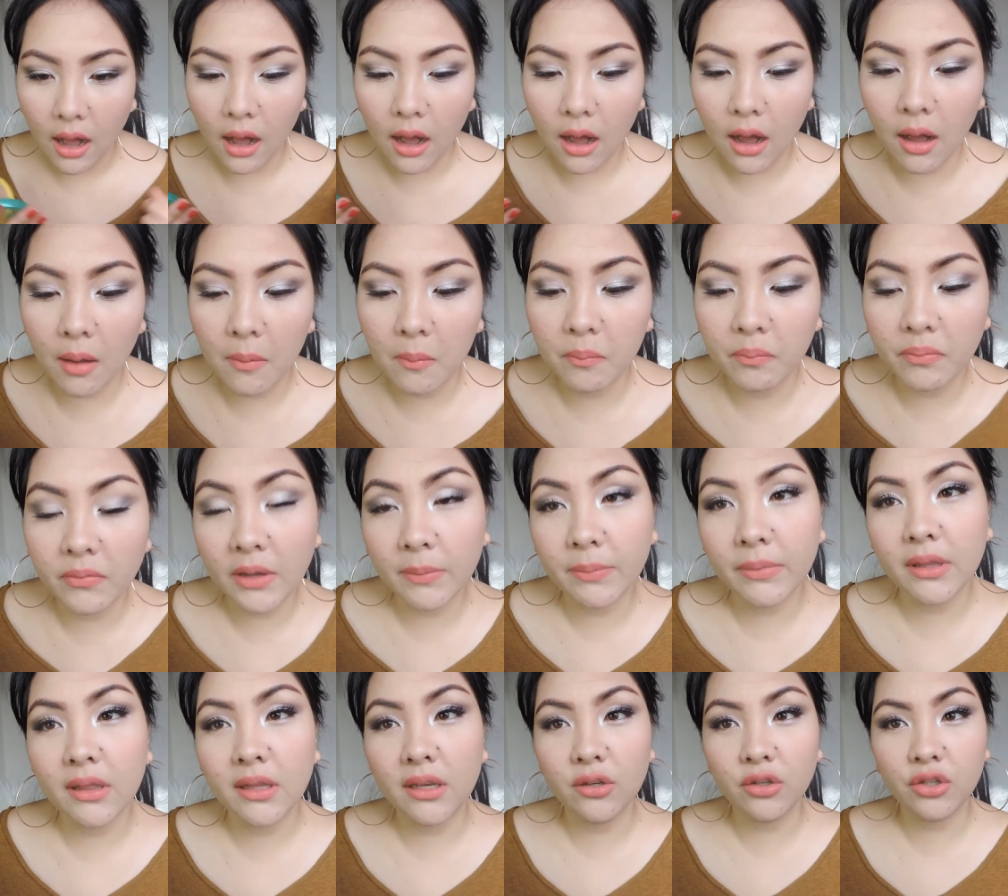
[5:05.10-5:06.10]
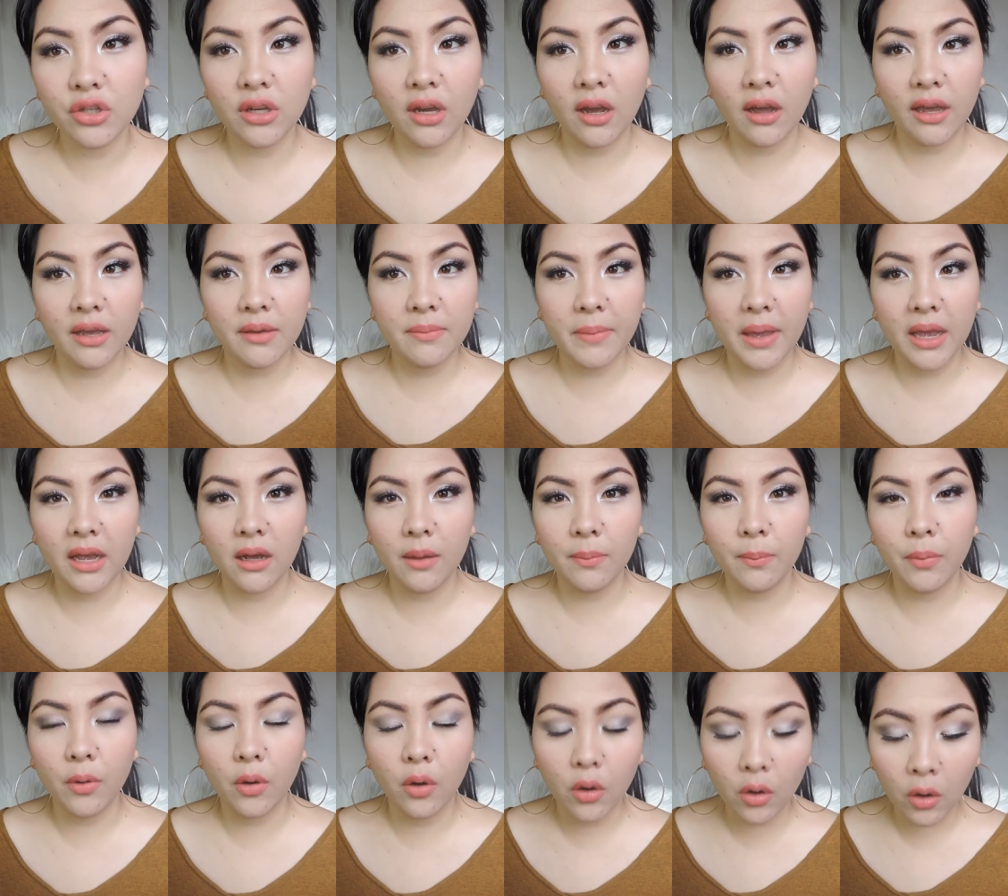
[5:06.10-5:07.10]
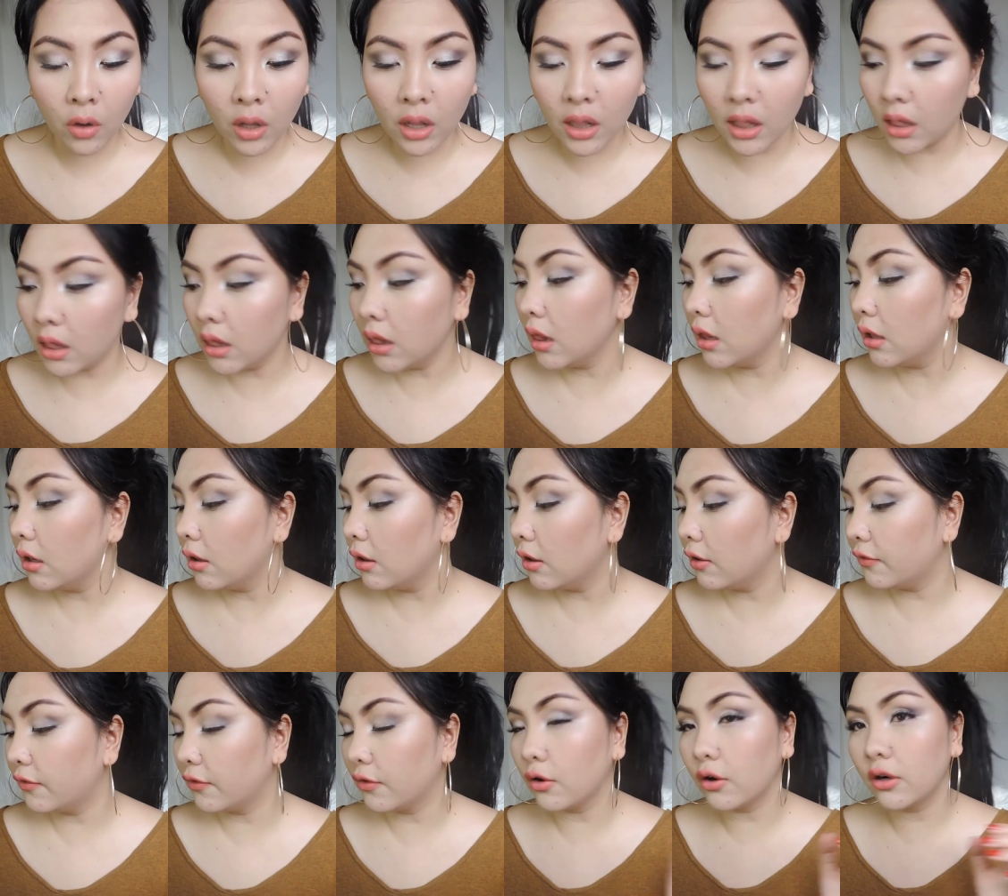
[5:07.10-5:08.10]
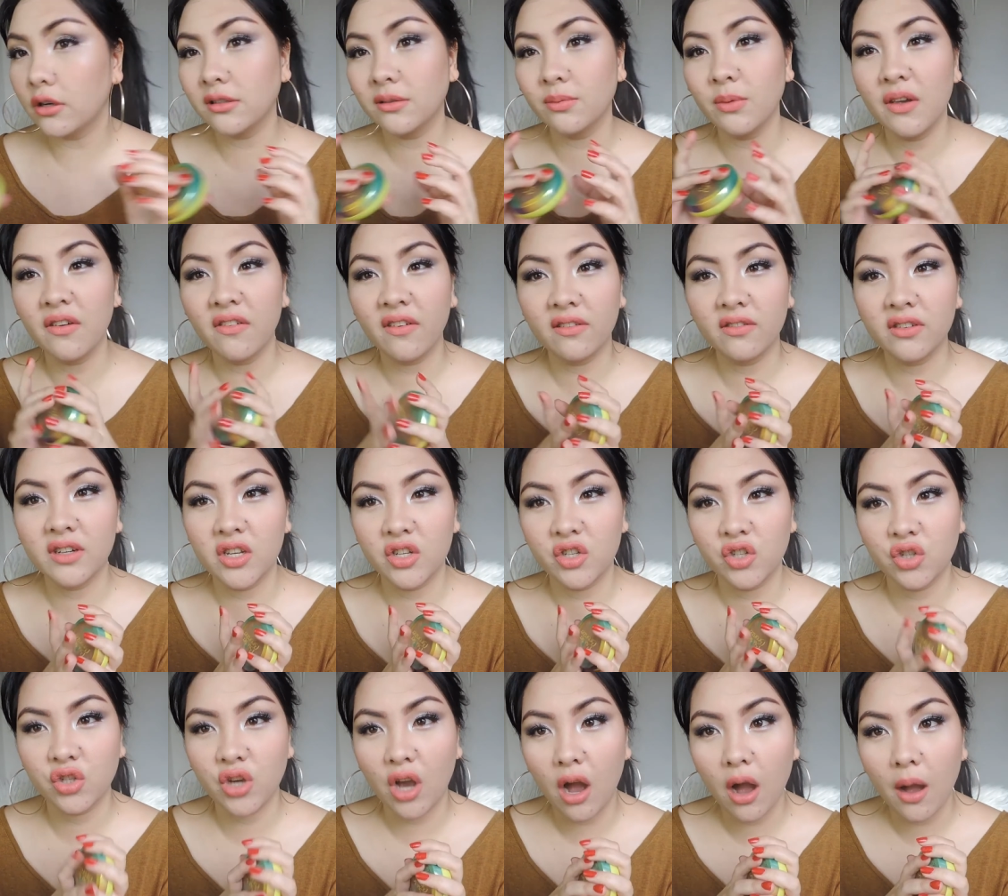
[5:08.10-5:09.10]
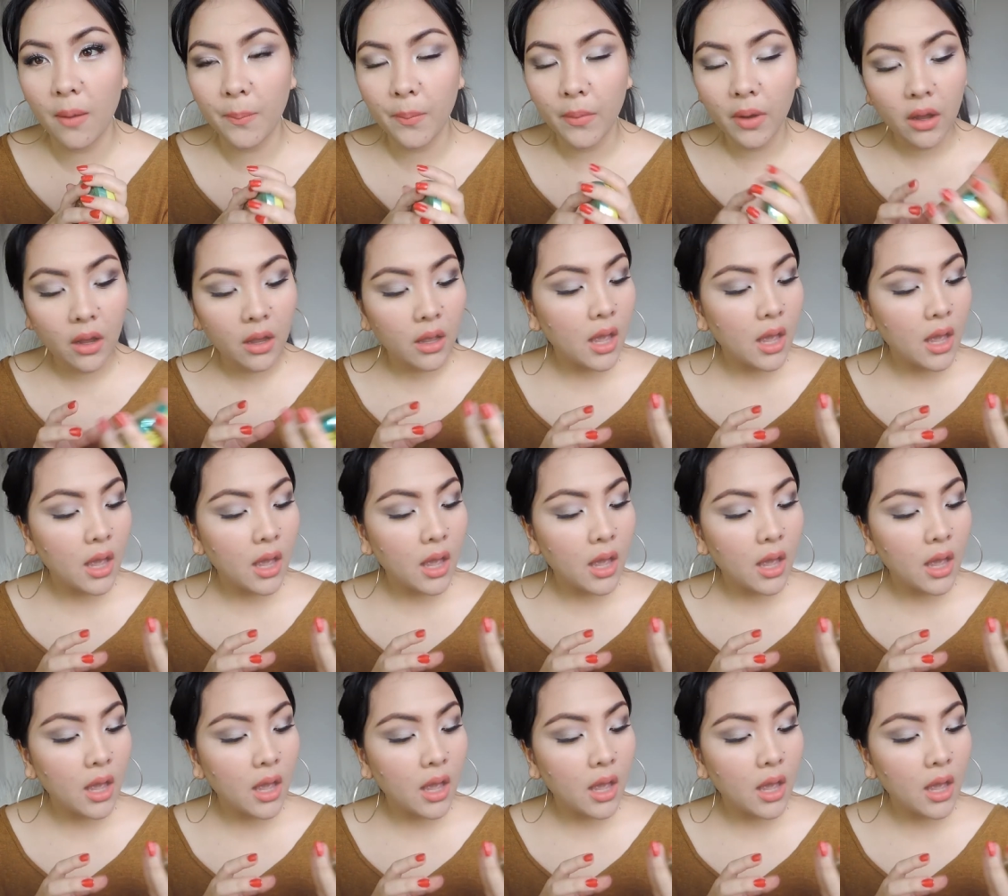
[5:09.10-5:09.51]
Um, nabili ko siya kay Makeup Haul. Of course, my favorite shop.